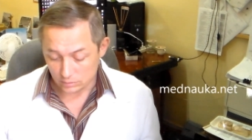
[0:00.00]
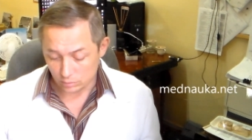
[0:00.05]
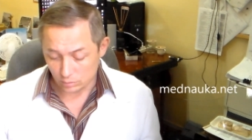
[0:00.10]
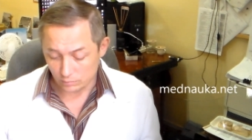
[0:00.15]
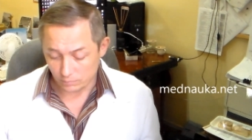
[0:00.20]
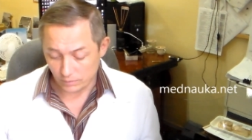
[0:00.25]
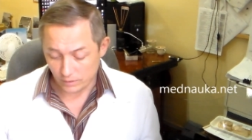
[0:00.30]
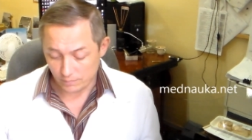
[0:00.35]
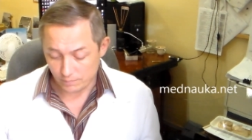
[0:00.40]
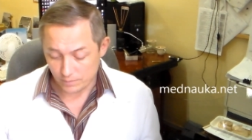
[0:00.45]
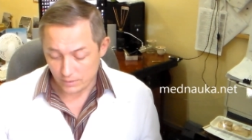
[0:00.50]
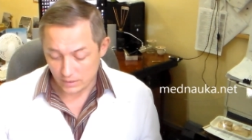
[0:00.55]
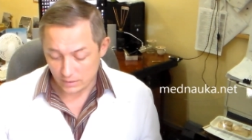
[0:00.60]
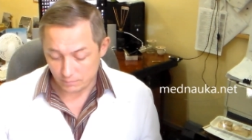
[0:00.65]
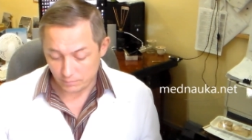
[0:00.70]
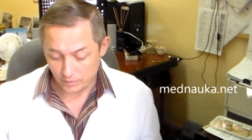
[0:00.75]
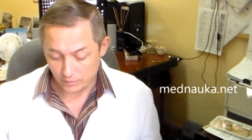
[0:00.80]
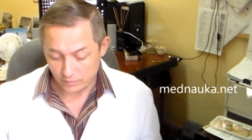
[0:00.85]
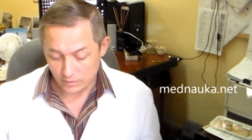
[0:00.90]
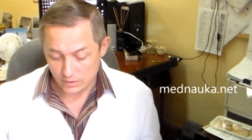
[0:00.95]
Сон
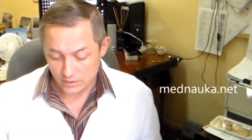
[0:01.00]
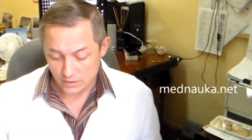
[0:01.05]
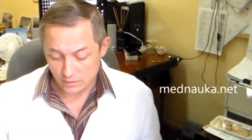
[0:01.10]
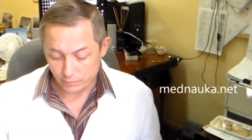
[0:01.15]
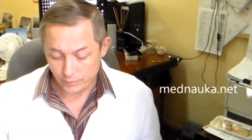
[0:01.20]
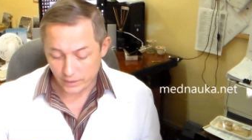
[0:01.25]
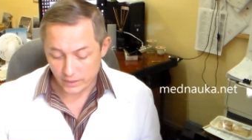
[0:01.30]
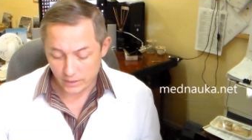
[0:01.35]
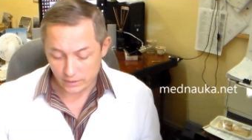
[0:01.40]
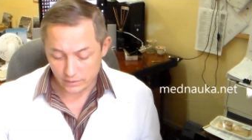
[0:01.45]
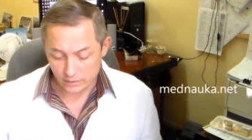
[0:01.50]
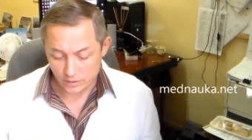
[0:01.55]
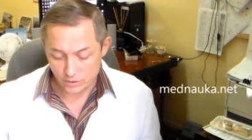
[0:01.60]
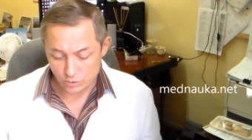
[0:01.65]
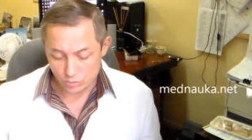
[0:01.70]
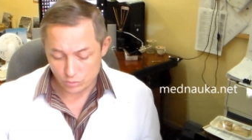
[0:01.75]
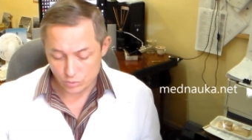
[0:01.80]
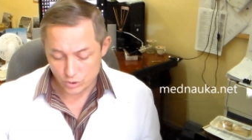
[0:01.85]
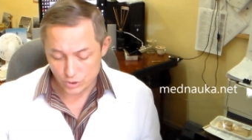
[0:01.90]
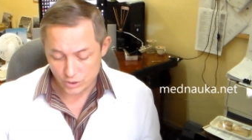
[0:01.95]
пропал, появились неприятные
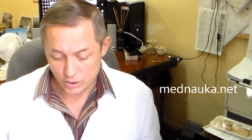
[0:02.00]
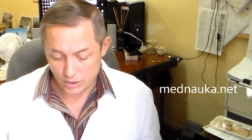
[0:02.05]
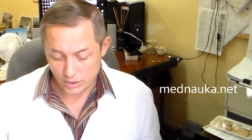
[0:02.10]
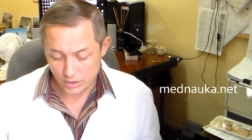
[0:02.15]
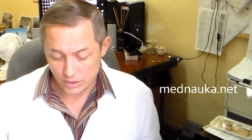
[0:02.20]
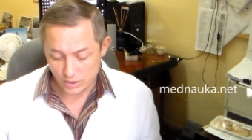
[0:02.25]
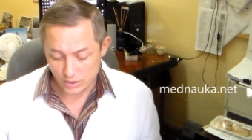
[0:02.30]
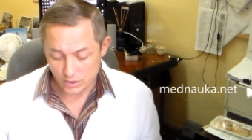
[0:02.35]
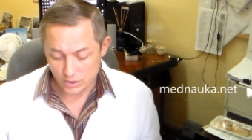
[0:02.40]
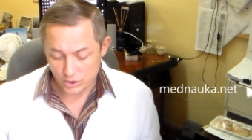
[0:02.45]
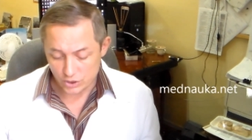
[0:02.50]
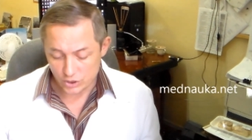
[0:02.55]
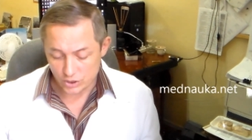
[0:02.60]
ощущения